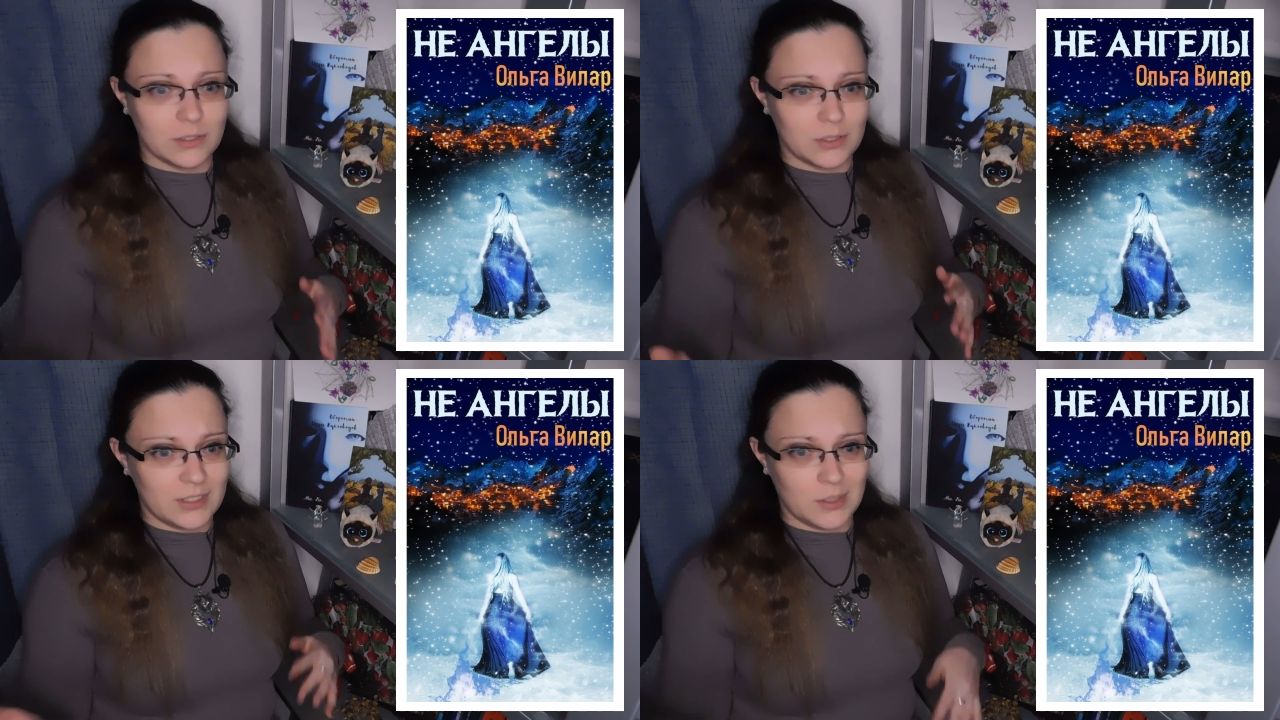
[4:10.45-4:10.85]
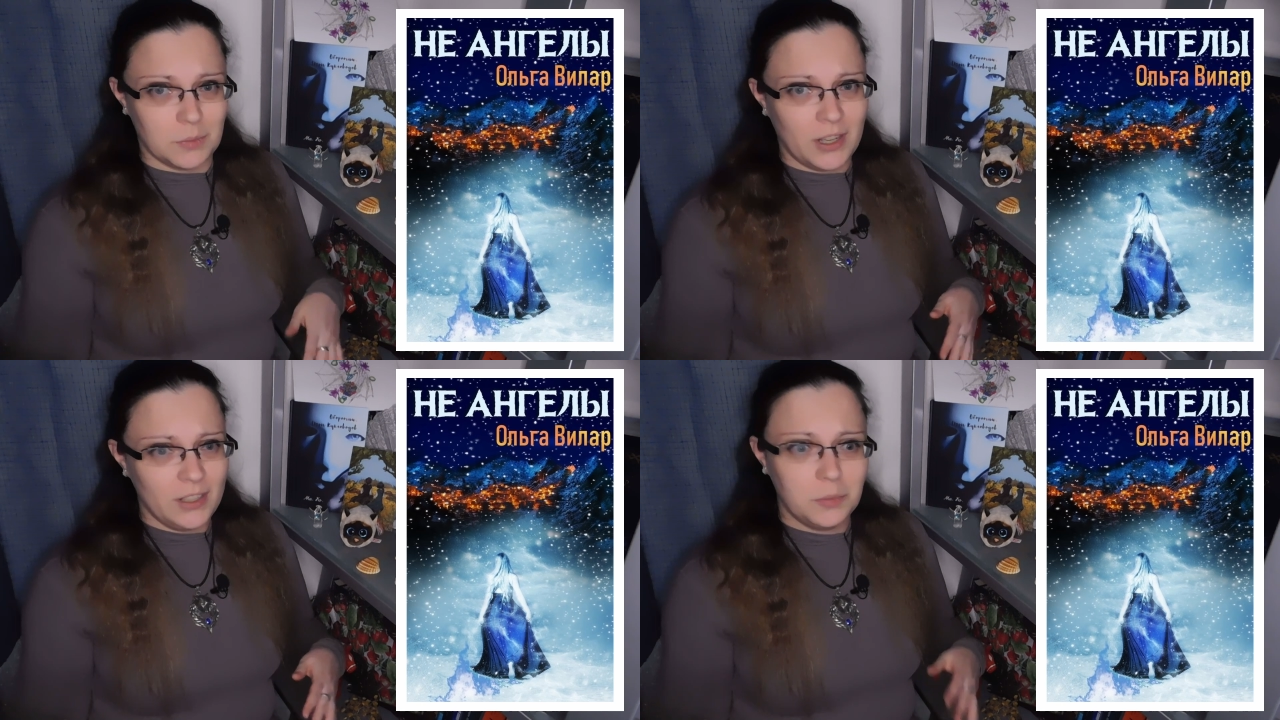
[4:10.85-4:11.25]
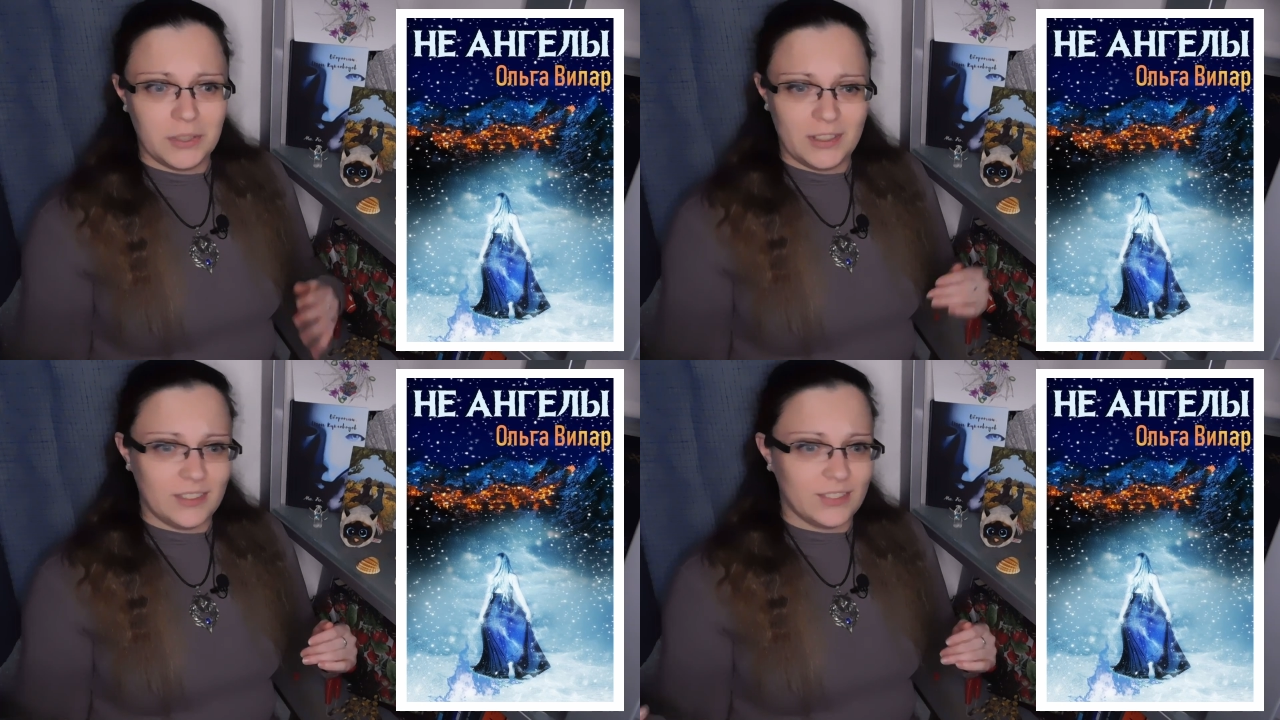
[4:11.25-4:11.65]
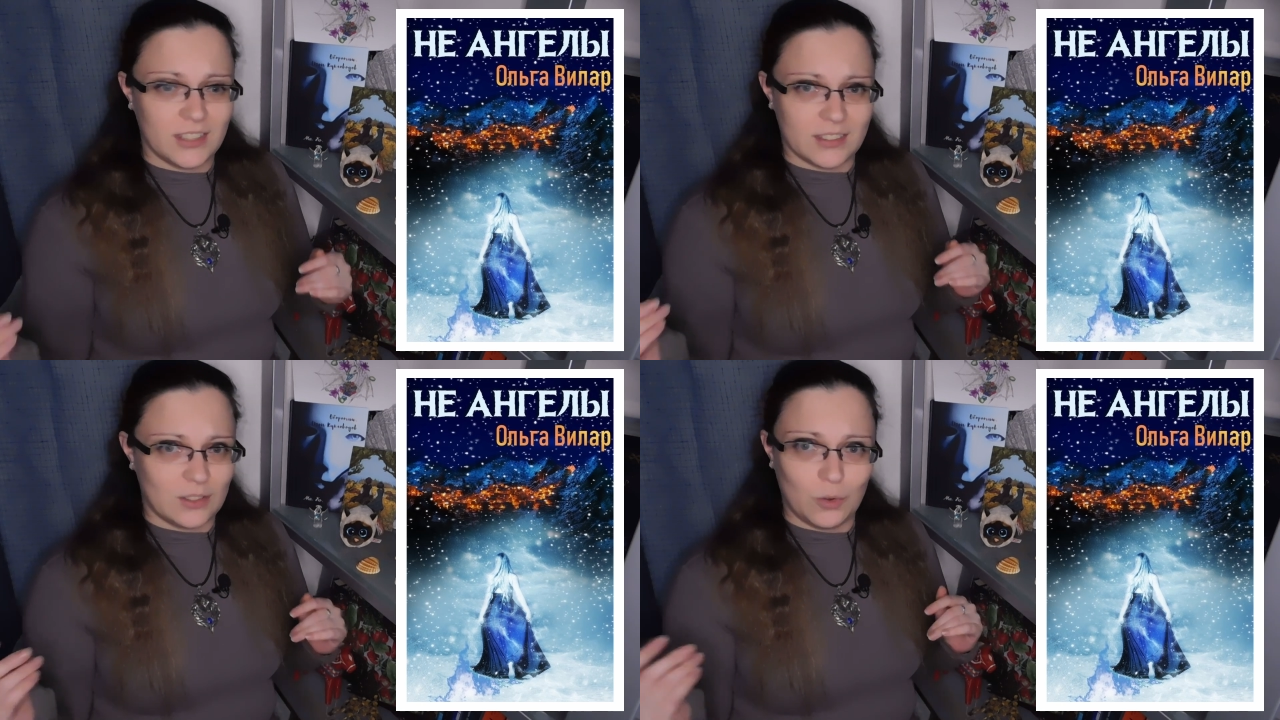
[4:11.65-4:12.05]
с этим аниме, не
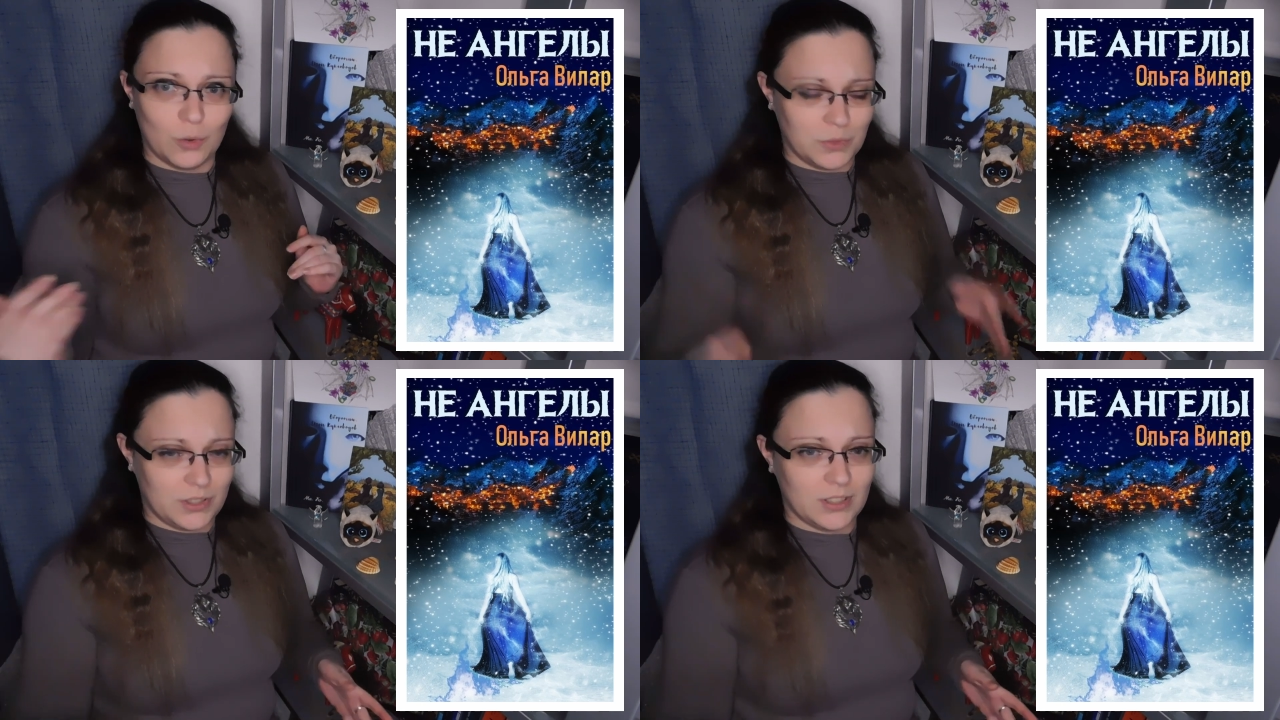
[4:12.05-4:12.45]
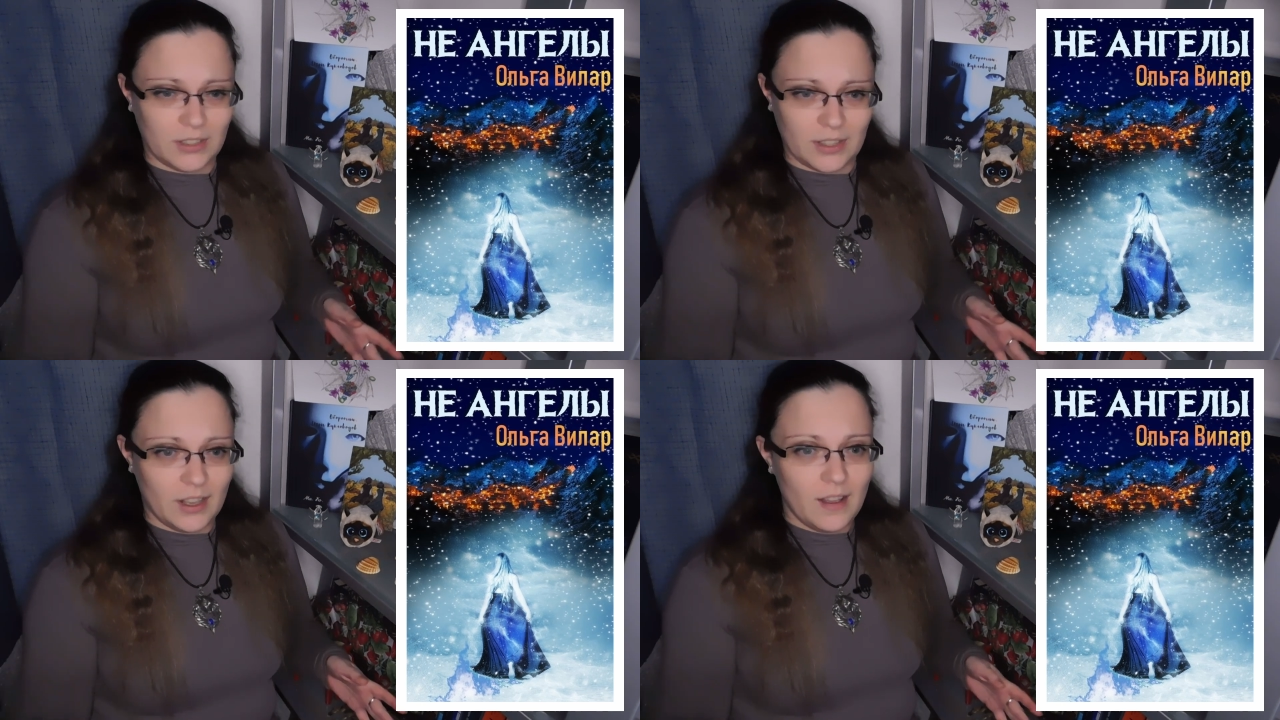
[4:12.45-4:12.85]
все знакомы с этой